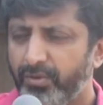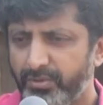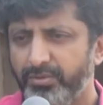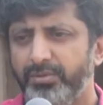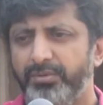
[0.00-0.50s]

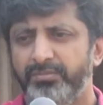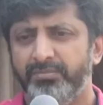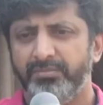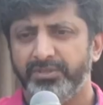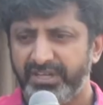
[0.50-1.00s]
ஒரு
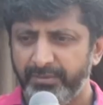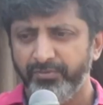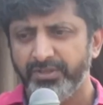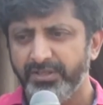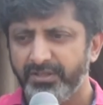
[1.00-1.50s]

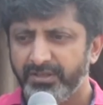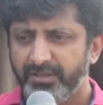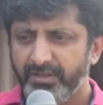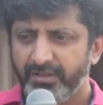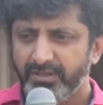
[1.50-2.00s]
ஸ்லம் வந்து
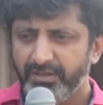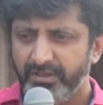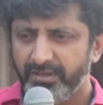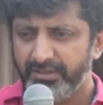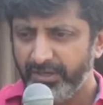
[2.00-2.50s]

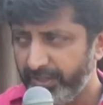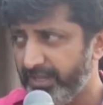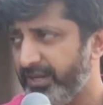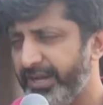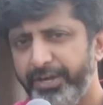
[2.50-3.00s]

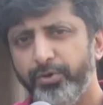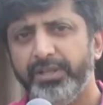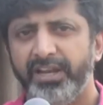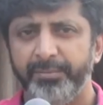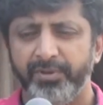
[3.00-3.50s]
இதோடைய ரேடியோ
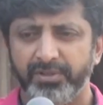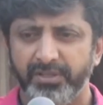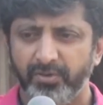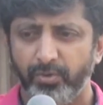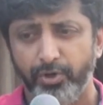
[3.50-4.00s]
இது எல்லாமே
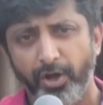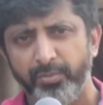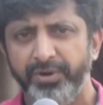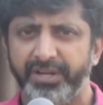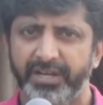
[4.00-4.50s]
வந்து ஒரு
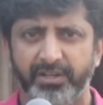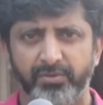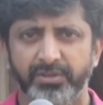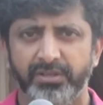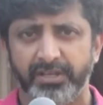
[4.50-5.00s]
டாக்குமெண்ட்ரி
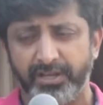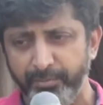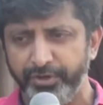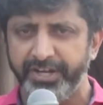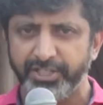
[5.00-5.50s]
எனக்கு வந்து இந்த
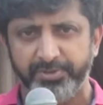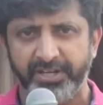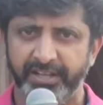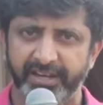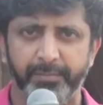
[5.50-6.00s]
கம்யூனிட்டி ரேடியோஸ்
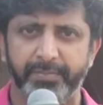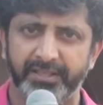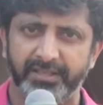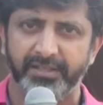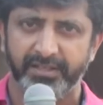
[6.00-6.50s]
பற்றி நான் நிறையா
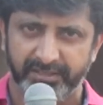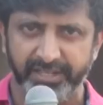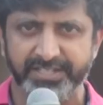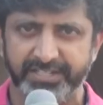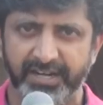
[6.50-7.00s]
பார்த்து
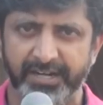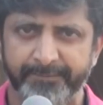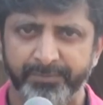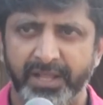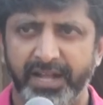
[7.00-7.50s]
தெரிஞ்சுட்டேன்
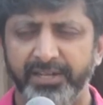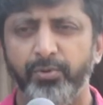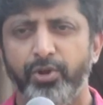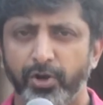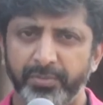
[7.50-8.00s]
நான்
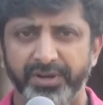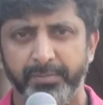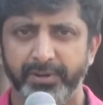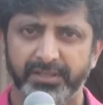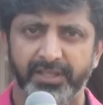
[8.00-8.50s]
அதில் ஒரு
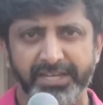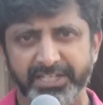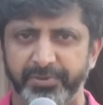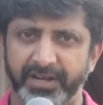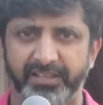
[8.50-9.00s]
டாக்குமெண்ட்ரி பார்த்து அதில்
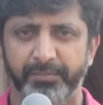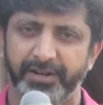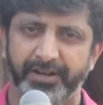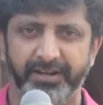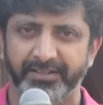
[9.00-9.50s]
இன்ஸ்பயர் ஆகி தான்
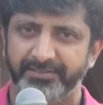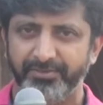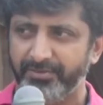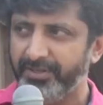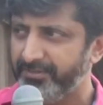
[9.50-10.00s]
பண்ணேன் நான்
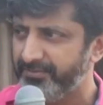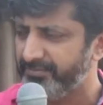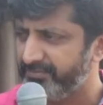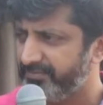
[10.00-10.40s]
சொன்னேன் ஒரு